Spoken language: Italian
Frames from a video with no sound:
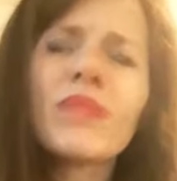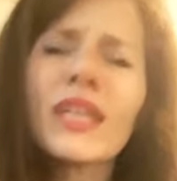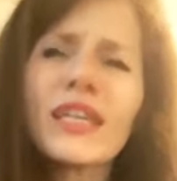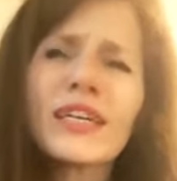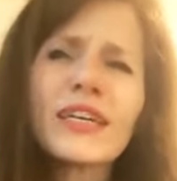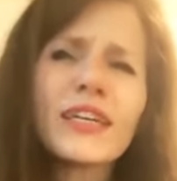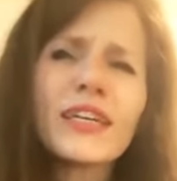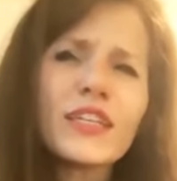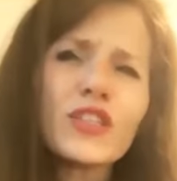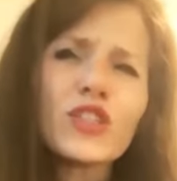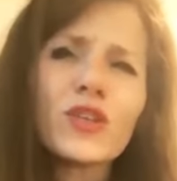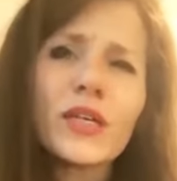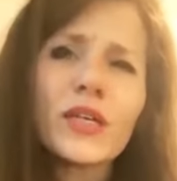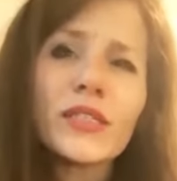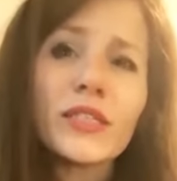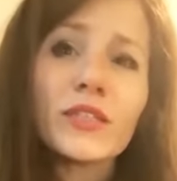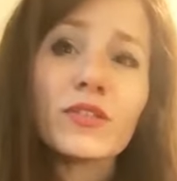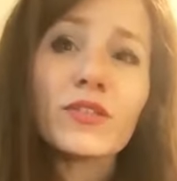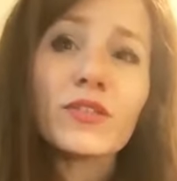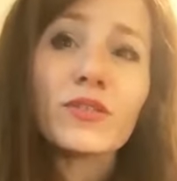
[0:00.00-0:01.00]
Cristo ha,
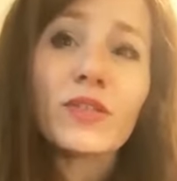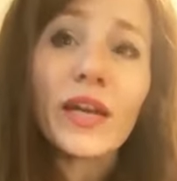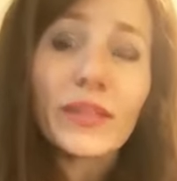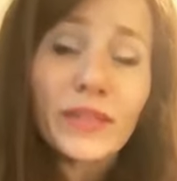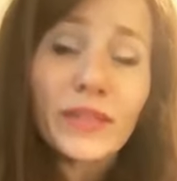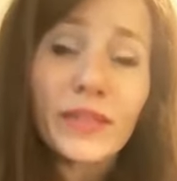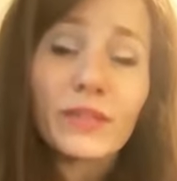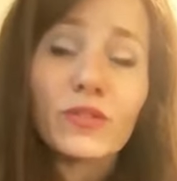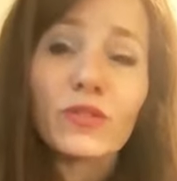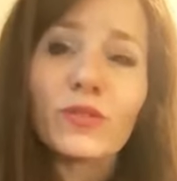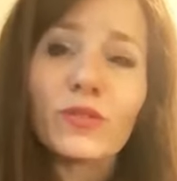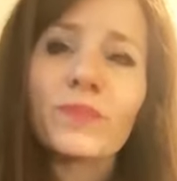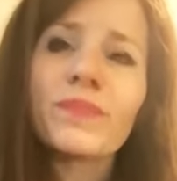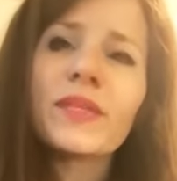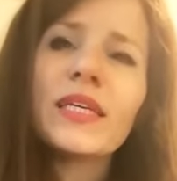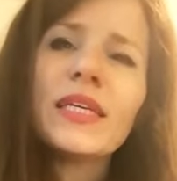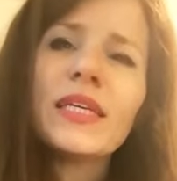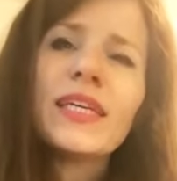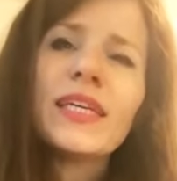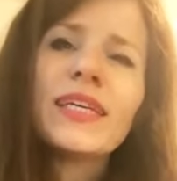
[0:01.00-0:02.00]
di, ha detto,
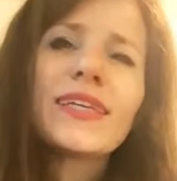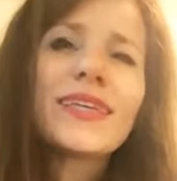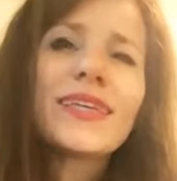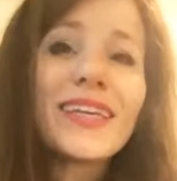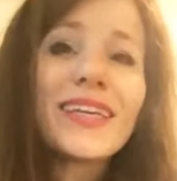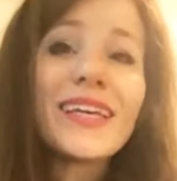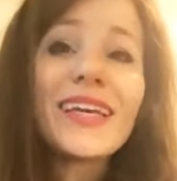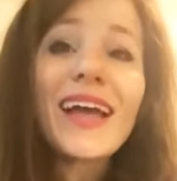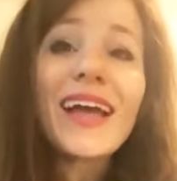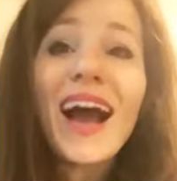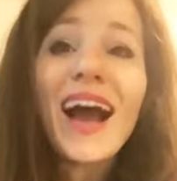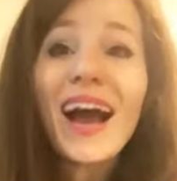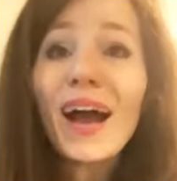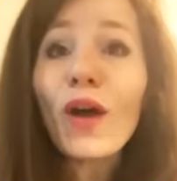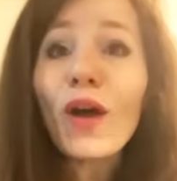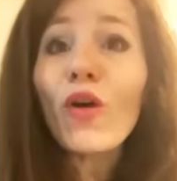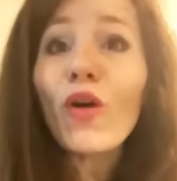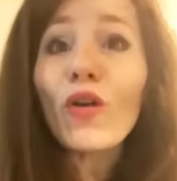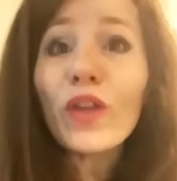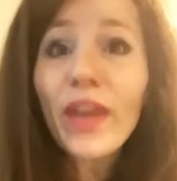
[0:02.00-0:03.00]
chi
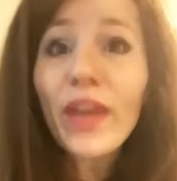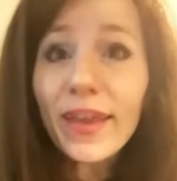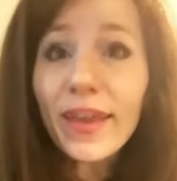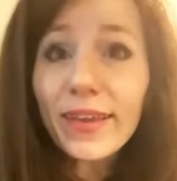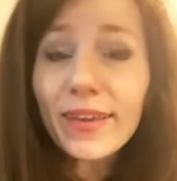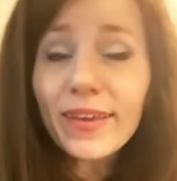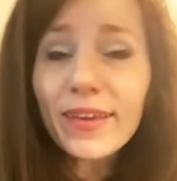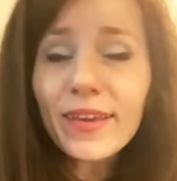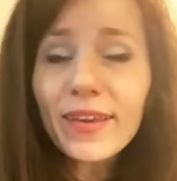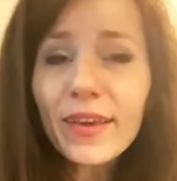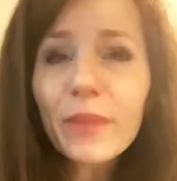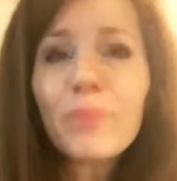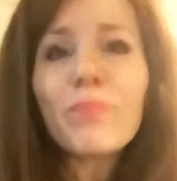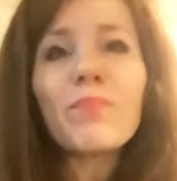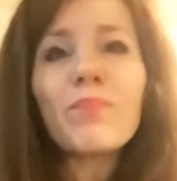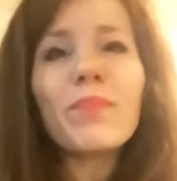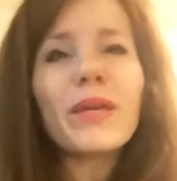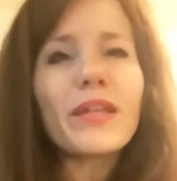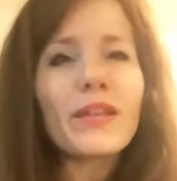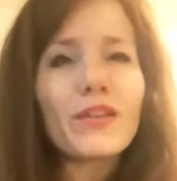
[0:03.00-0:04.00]
ha orecchie
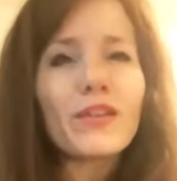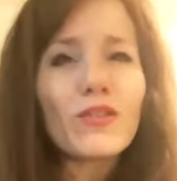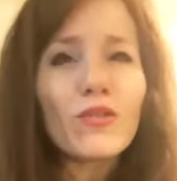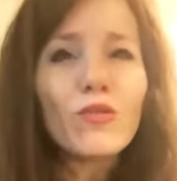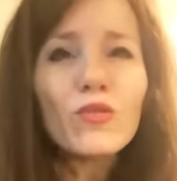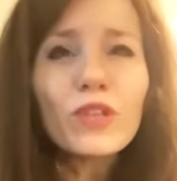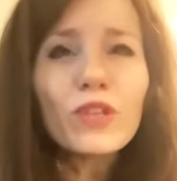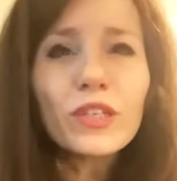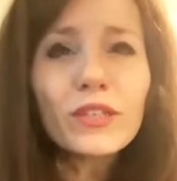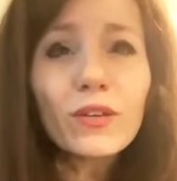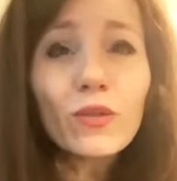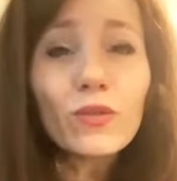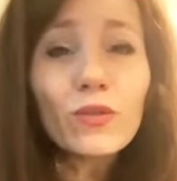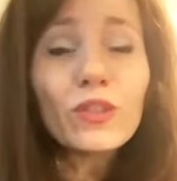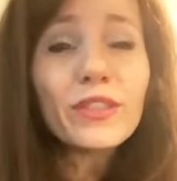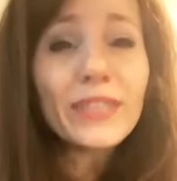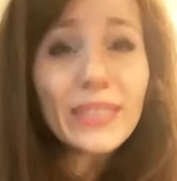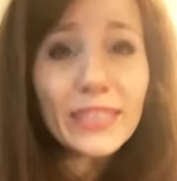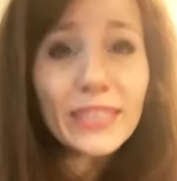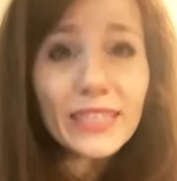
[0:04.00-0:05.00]
per ur-
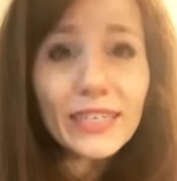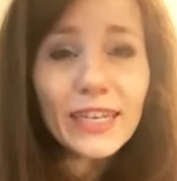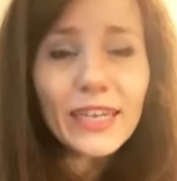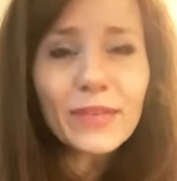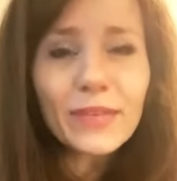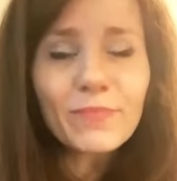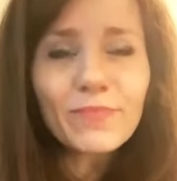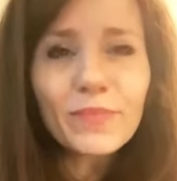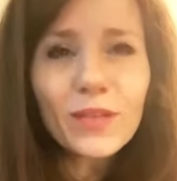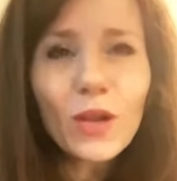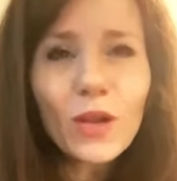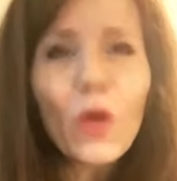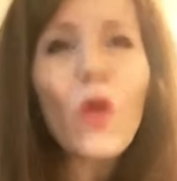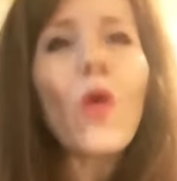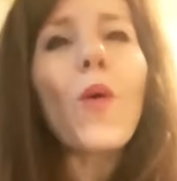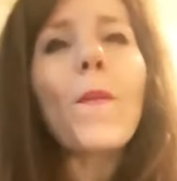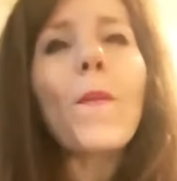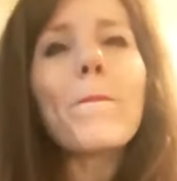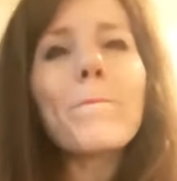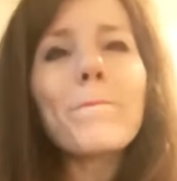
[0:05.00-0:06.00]
udire,
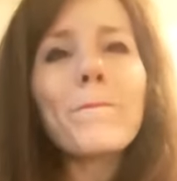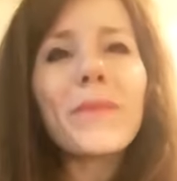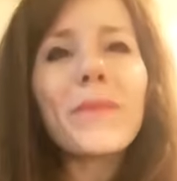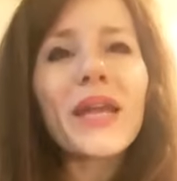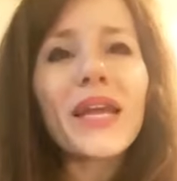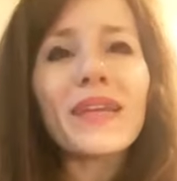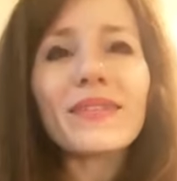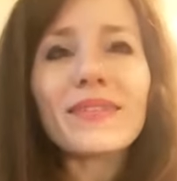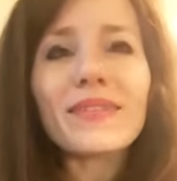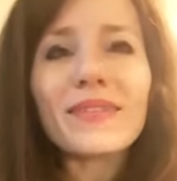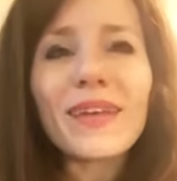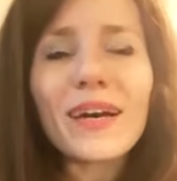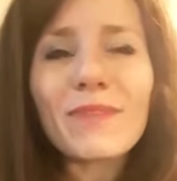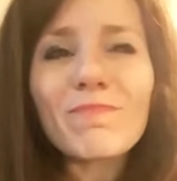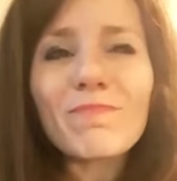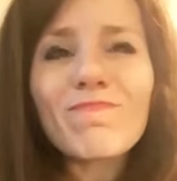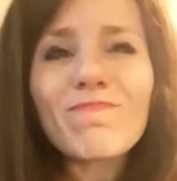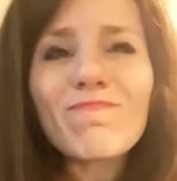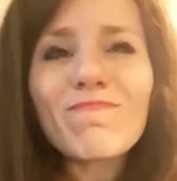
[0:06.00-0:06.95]
comprenda.